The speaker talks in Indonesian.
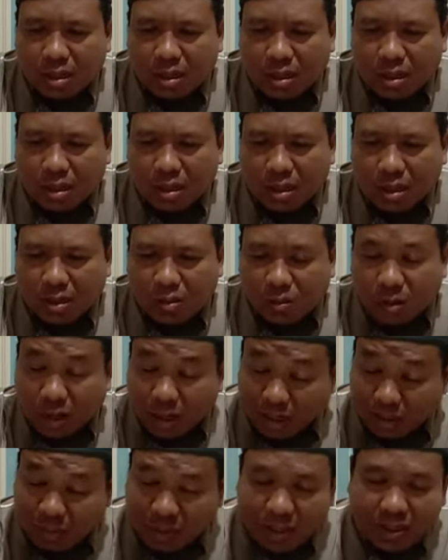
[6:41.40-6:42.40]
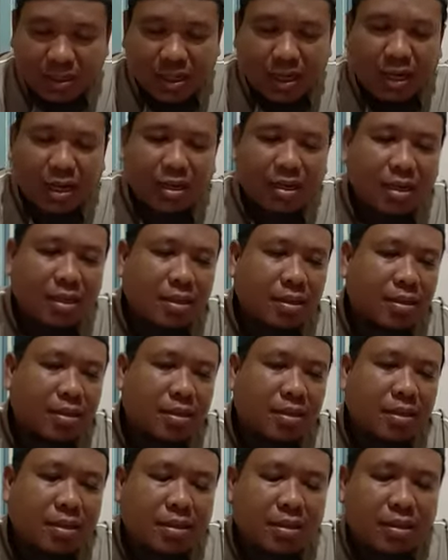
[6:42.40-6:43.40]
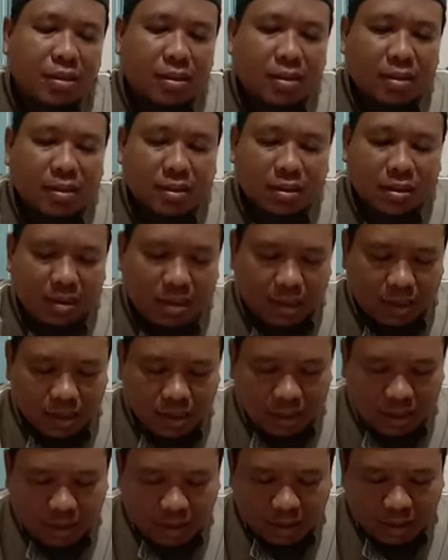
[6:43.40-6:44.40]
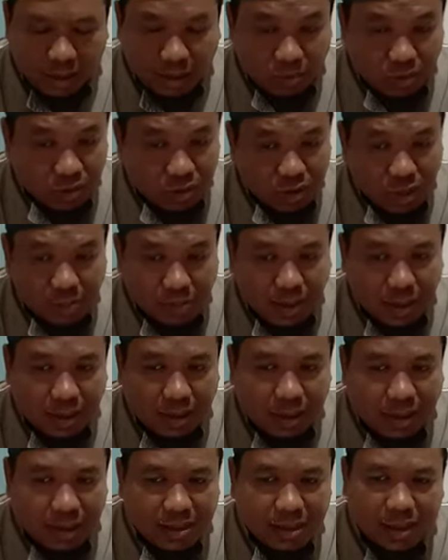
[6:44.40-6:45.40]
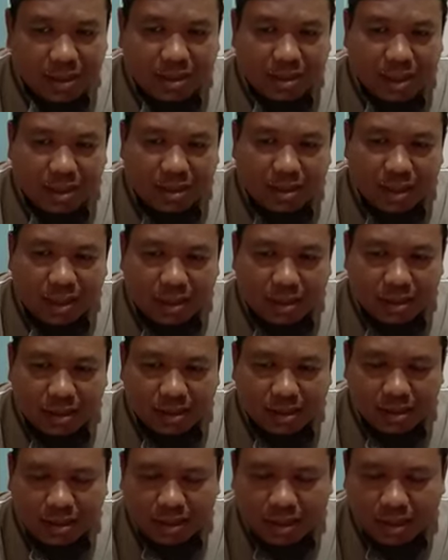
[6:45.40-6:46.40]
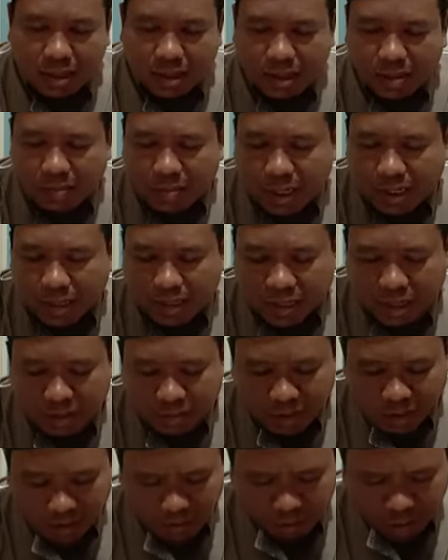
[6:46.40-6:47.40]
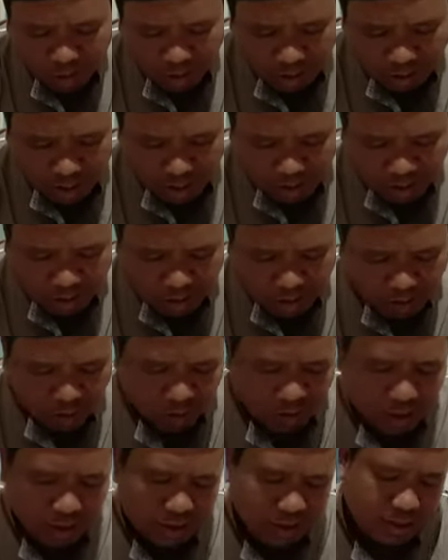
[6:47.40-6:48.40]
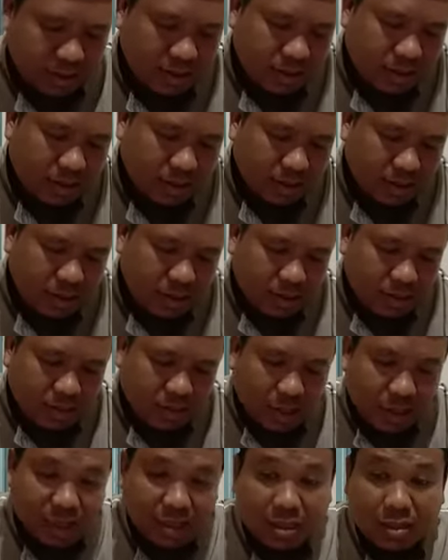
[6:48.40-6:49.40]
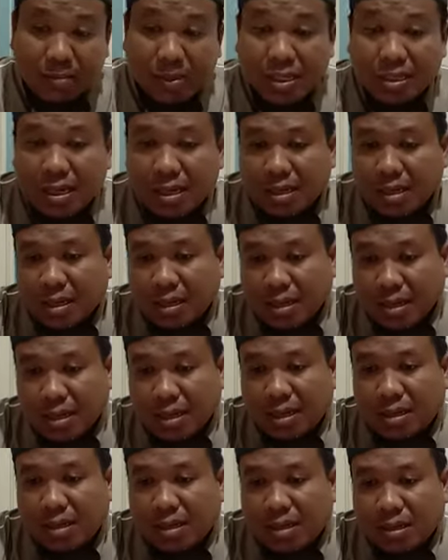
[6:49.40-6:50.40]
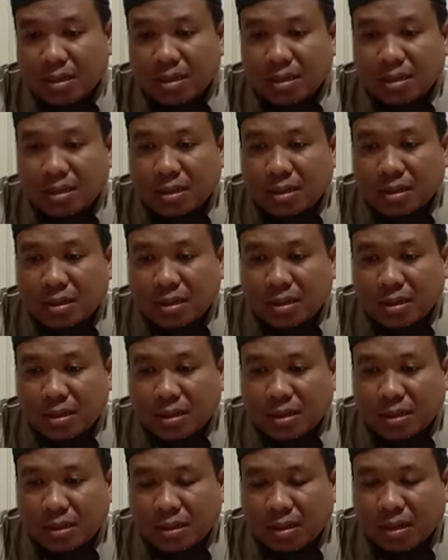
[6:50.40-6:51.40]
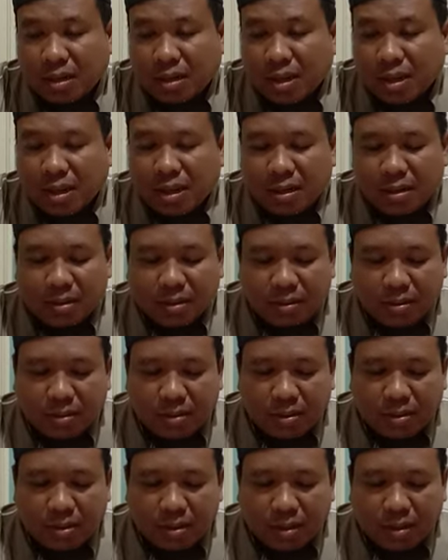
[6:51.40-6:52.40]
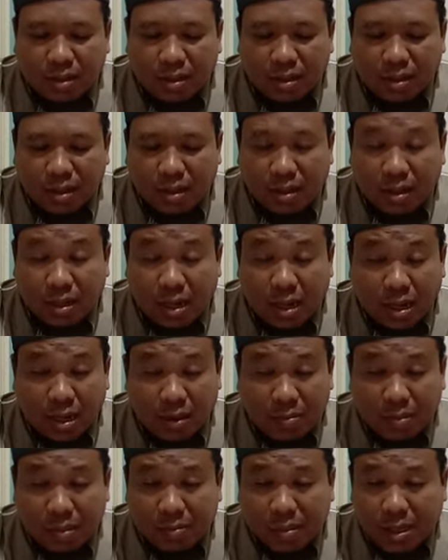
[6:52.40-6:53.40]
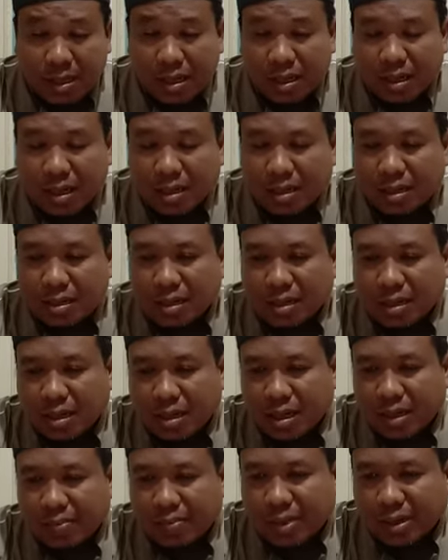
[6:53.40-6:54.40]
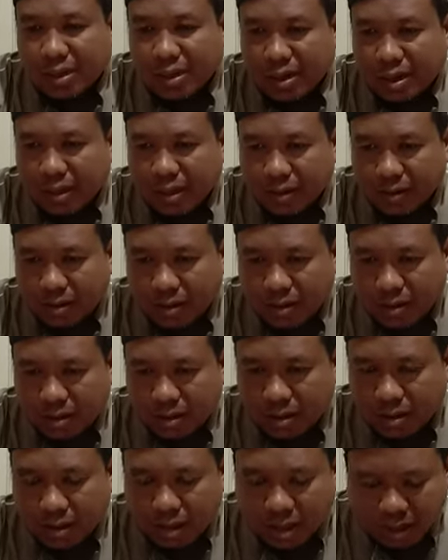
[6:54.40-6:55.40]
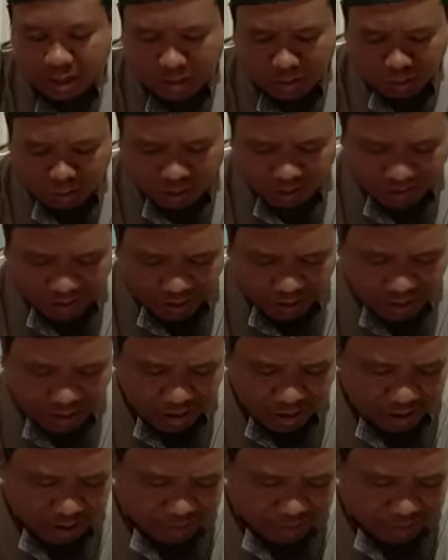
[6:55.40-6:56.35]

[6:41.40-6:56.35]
uh, dua kalimat syahadat ya ia mengucapkan di lisan saja ya batinnya menyembunyikan kekufuran maka sama saja ia tidak ya dianggap membatalkan kalimat la ilallah dengan kemunafikannya